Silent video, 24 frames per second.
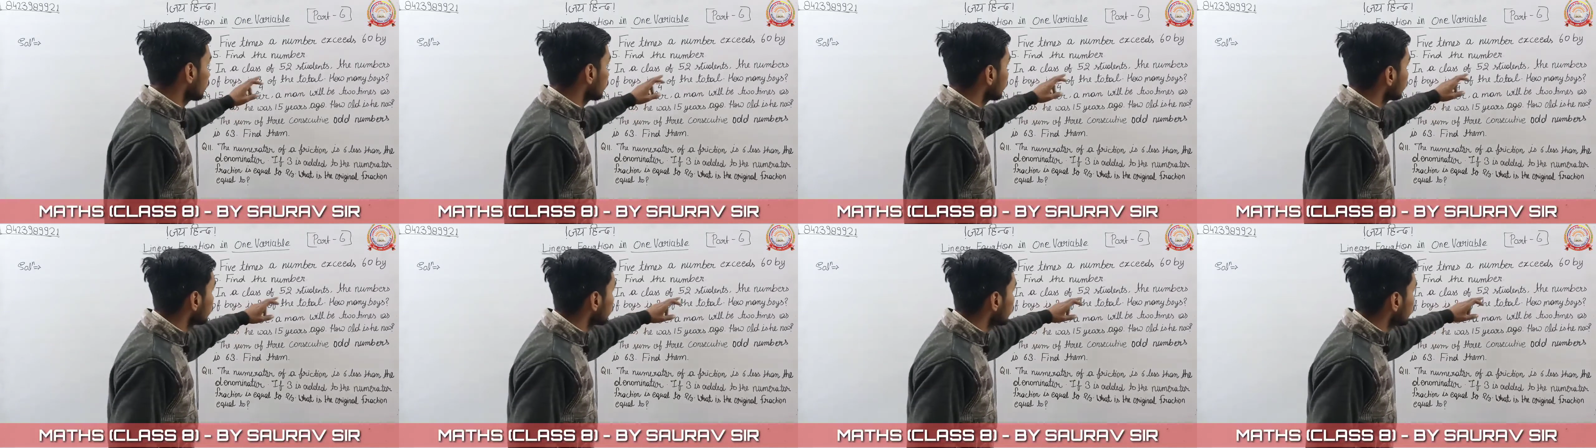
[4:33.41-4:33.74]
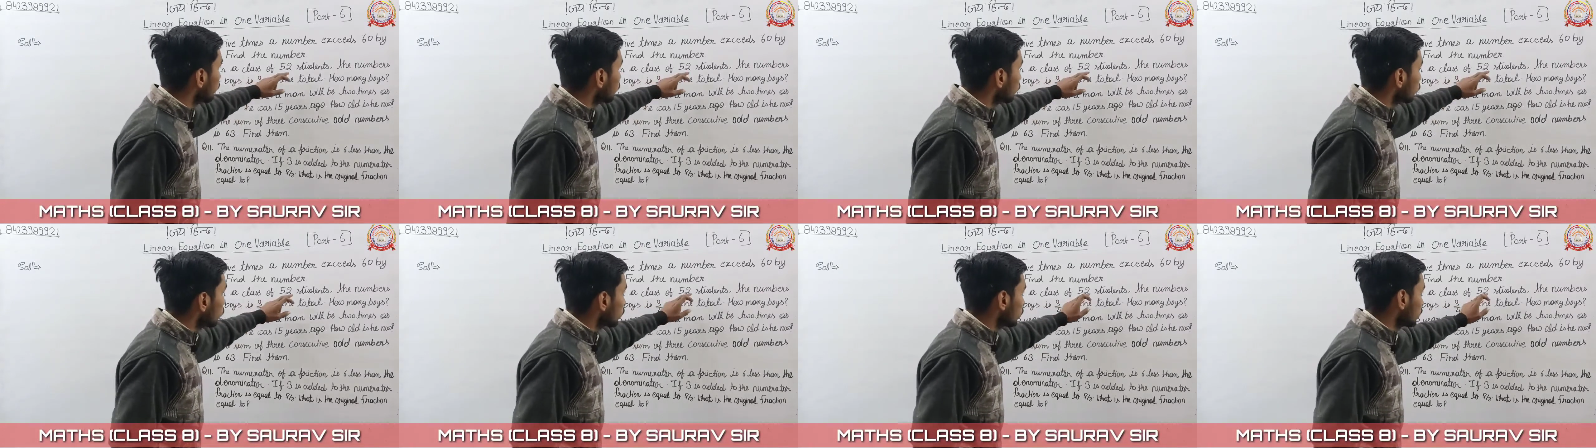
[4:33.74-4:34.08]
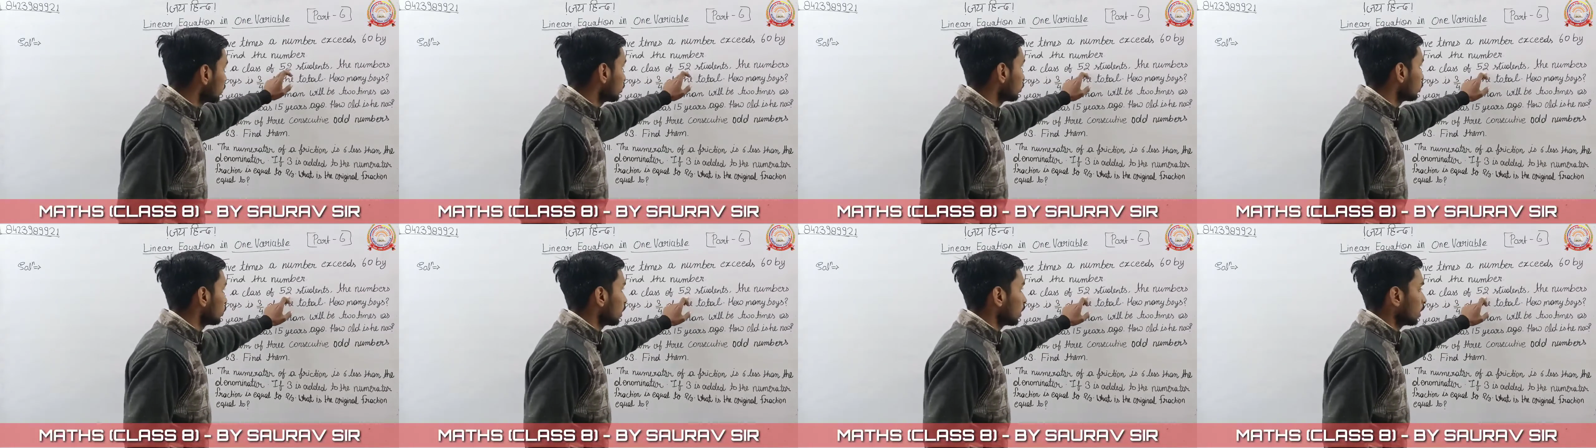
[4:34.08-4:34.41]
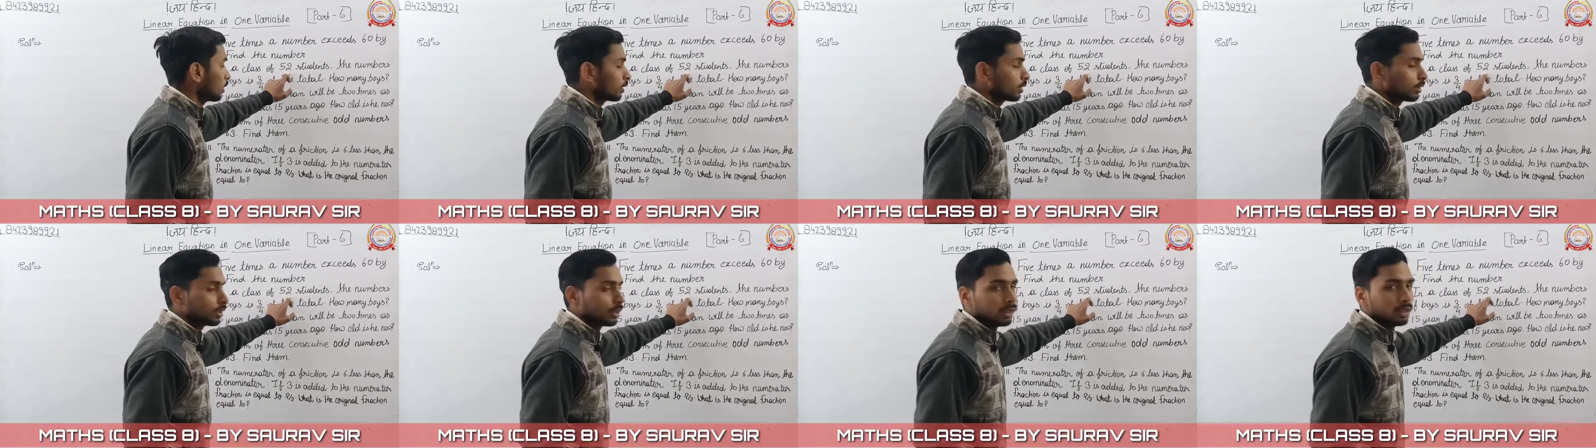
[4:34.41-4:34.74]
52
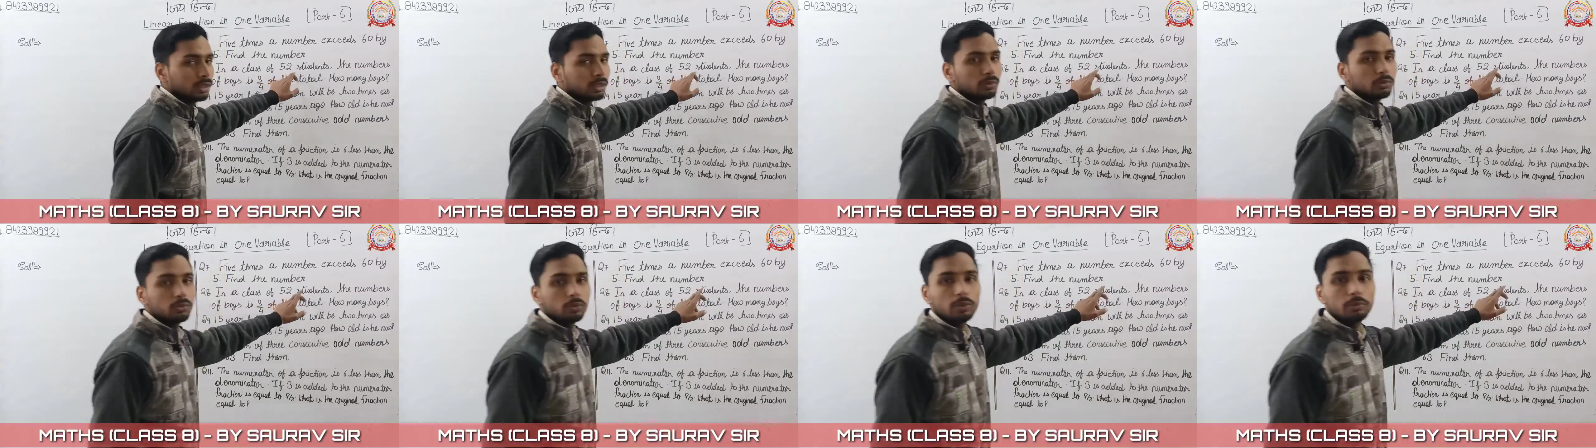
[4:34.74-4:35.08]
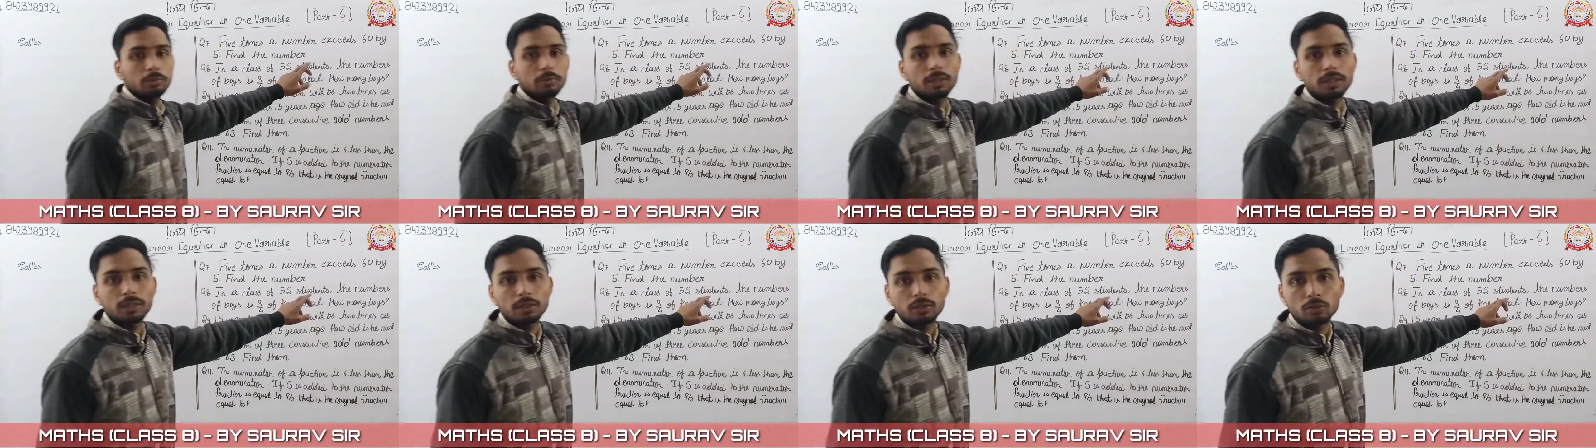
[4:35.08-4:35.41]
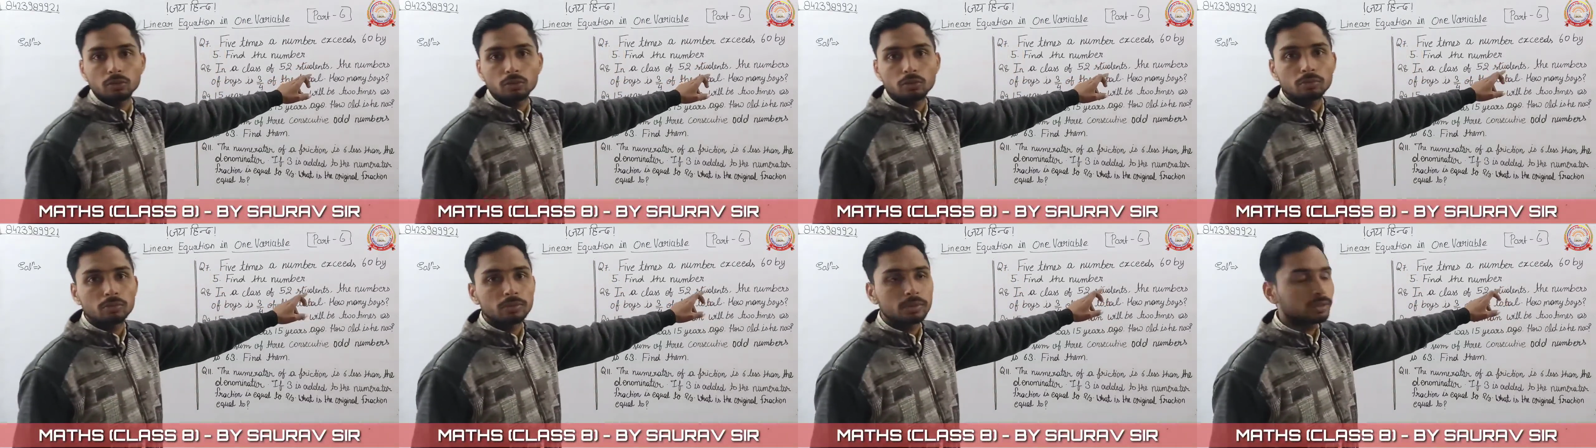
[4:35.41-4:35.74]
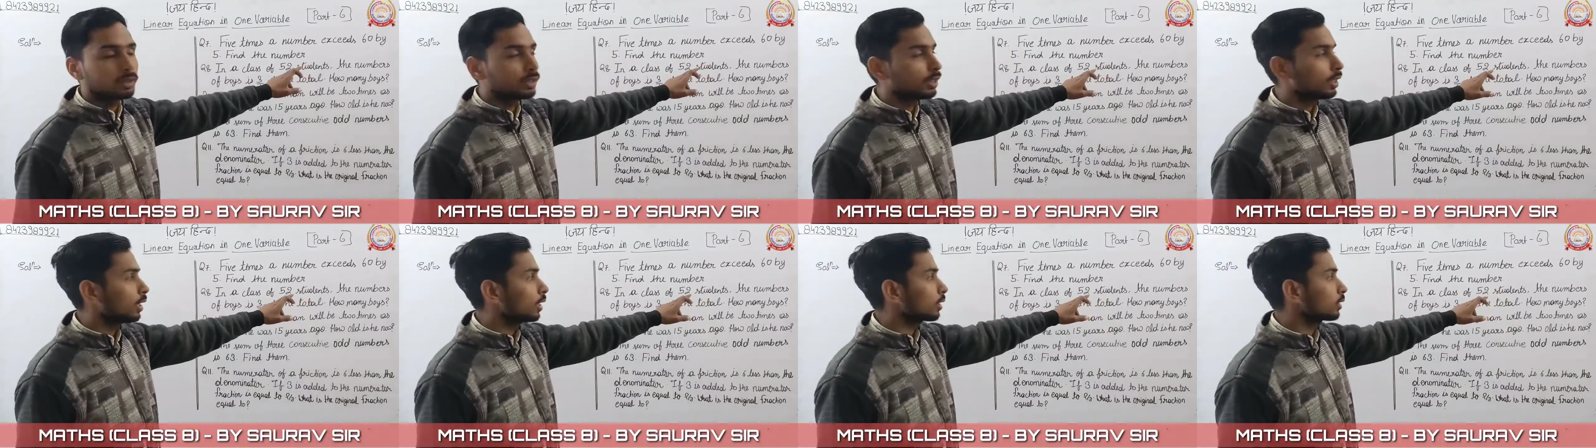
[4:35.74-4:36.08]
स्टूडेंट्स हैं 52
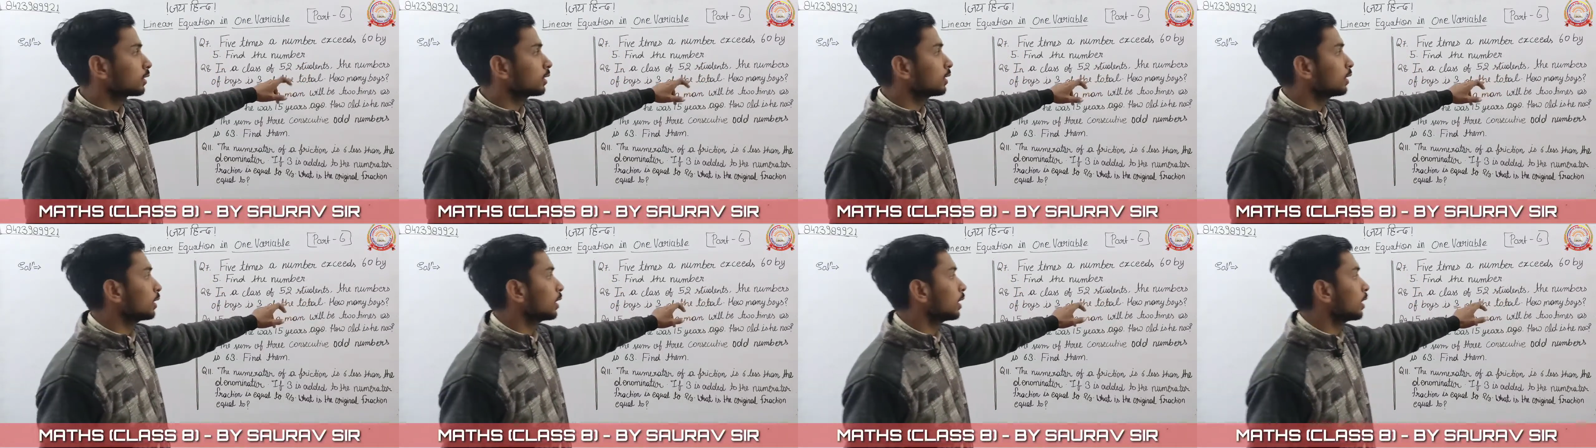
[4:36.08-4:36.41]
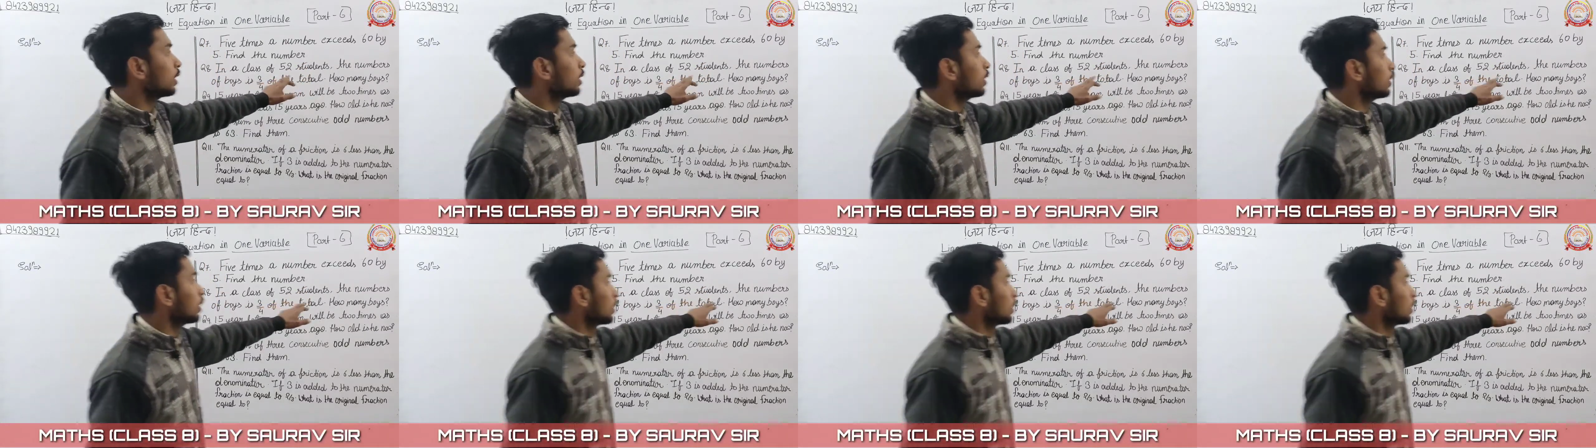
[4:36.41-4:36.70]
विद्यार्थी हैं